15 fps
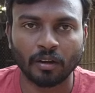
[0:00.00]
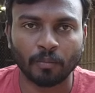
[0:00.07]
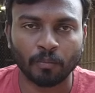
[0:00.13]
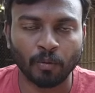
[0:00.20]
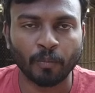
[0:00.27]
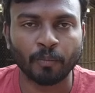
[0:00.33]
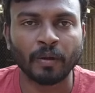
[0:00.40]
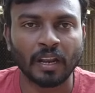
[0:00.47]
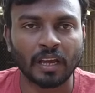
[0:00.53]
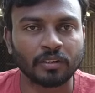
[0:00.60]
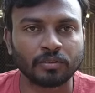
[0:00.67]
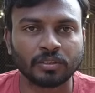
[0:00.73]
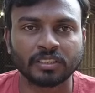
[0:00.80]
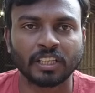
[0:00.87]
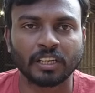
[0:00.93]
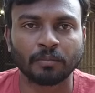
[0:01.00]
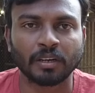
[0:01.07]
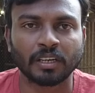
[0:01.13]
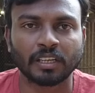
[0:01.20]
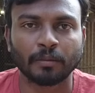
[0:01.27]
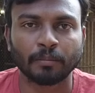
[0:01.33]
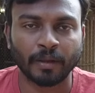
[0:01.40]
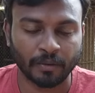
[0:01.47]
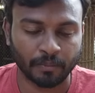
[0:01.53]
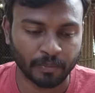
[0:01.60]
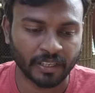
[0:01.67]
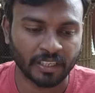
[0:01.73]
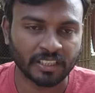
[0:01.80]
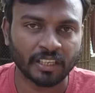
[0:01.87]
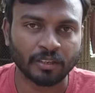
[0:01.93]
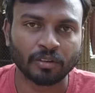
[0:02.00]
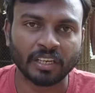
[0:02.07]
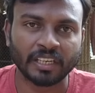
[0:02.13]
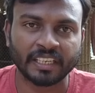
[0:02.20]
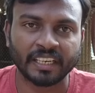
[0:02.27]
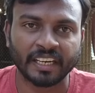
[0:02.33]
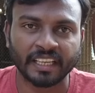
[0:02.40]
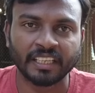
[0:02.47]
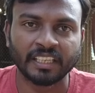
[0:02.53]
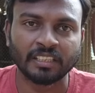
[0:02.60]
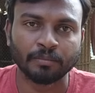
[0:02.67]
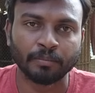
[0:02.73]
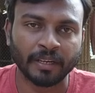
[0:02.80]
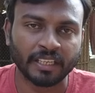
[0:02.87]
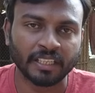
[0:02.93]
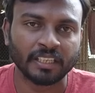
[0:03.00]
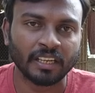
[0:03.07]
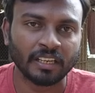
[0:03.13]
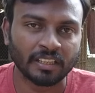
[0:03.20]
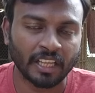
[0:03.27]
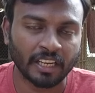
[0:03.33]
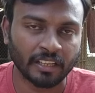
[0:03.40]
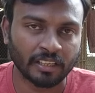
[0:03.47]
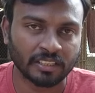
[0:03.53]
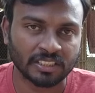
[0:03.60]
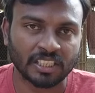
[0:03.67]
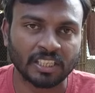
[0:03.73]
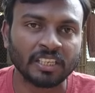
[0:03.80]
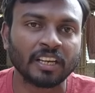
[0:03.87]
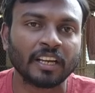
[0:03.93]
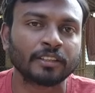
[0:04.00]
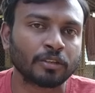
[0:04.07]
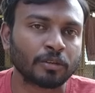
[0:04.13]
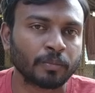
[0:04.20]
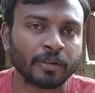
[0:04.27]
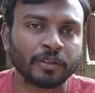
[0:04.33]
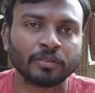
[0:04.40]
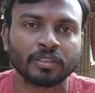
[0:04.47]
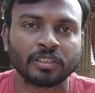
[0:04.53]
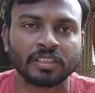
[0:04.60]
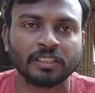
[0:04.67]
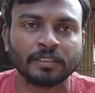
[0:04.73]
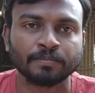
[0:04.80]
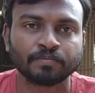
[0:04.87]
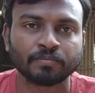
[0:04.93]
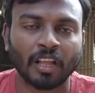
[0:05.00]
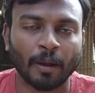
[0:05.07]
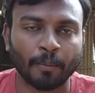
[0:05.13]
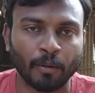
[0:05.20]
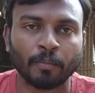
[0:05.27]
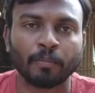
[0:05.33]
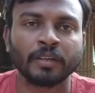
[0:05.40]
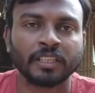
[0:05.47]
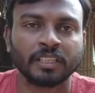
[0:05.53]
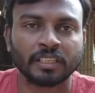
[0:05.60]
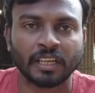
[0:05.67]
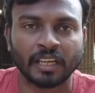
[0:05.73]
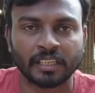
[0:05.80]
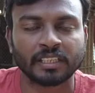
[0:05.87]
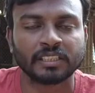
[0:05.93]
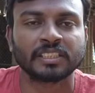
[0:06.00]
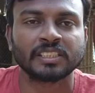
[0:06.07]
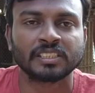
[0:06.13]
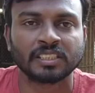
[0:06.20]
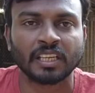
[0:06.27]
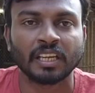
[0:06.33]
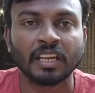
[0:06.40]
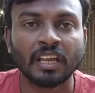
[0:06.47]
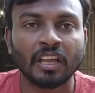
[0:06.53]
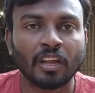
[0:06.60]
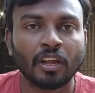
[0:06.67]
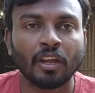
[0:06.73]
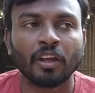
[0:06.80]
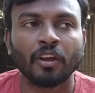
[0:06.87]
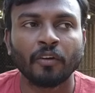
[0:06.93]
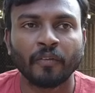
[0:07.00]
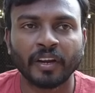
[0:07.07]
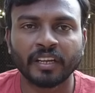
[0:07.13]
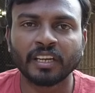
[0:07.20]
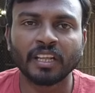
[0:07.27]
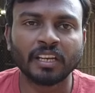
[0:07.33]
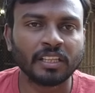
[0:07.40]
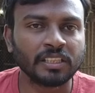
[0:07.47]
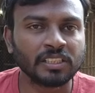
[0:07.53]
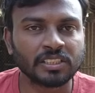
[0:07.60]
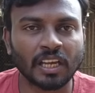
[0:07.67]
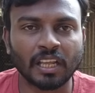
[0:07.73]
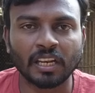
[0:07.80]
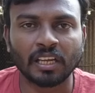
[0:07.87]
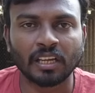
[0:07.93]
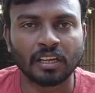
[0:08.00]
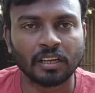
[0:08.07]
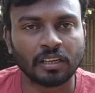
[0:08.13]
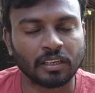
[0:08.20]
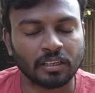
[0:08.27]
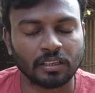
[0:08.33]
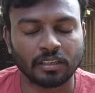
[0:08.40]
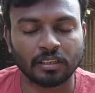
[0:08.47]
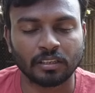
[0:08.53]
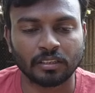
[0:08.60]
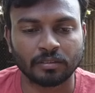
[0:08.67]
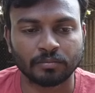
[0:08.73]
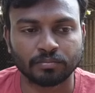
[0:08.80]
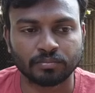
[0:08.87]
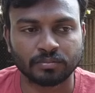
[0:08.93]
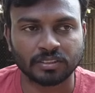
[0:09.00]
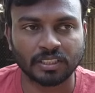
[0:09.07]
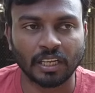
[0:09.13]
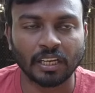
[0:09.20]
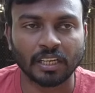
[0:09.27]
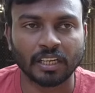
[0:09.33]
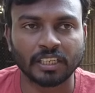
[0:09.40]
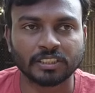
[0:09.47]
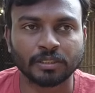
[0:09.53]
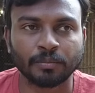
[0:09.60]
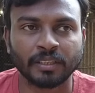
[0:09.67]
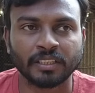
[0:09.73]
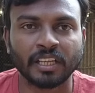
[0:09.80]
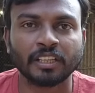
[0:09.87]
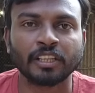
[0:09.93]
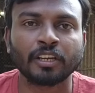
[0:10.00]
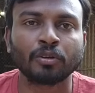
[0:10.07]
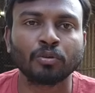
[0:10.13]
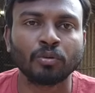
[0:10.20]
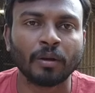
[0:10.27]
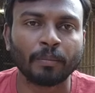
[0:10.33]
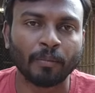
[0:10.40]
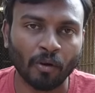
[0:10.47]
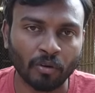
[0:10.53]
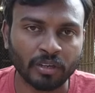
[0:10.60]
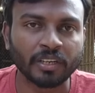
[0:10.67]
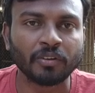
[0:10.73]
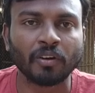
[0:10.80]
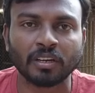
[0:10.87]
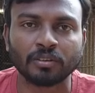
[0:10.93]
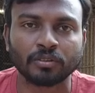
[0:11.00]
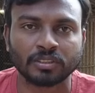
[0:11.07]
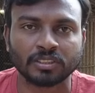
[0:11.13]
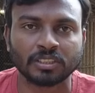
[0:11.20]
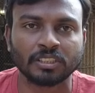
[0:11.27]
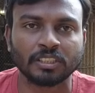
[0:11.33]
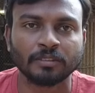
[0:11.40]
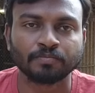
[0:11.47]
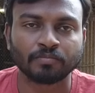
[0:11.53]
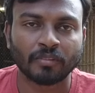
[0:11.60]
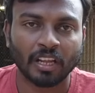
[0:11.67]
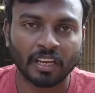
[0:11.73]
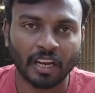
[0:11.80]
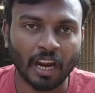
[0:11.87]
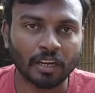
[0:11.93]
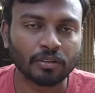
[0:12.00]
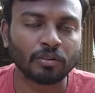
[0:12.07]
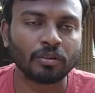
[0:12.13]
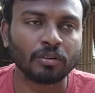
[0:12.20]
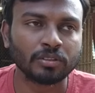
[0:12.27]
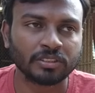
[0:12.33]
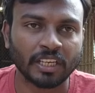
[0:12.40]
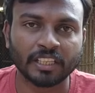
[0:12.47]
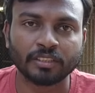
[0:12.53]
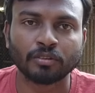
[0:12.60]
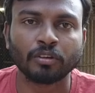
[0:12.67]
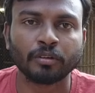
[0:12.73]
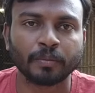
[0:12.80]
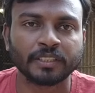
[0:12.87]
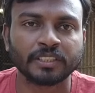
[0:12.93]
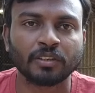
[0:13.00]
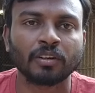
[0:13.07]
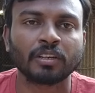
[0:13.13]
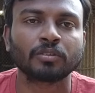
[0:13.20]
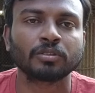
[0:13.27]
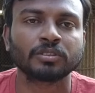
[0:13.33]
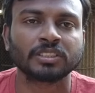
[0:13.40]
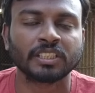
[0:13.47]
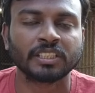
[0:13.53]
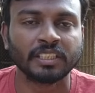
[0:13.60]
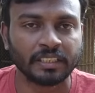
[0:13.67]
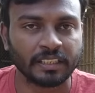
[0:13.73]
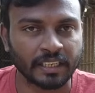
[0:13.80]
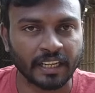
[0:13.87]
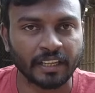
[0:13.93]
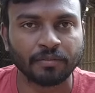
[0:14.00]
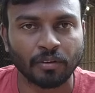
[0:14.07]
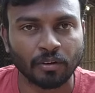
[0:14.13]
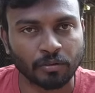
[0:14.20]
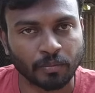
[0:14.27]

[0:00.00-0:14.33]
బొబ్బలాగా ఉండిద్ది అనమాట మనం పిండితే కూడా డ్రై మెటీరియల్ దాని స్కిన్కి అతుక్కుపోయి ఉండిద్ది ఆ బొబ్బని కనుక తీస్తే వెట్ అనేది చాలా చాలా కష్టమైంది అది ఎక్కువగా పౌల్ట్రీ వాళ్ళకి వచ్చింది నాటుకోళ్ళు జాతికోళ్ళు పెంచే వాళ్ళకి వచ్చేది డ్రై ఫౌల్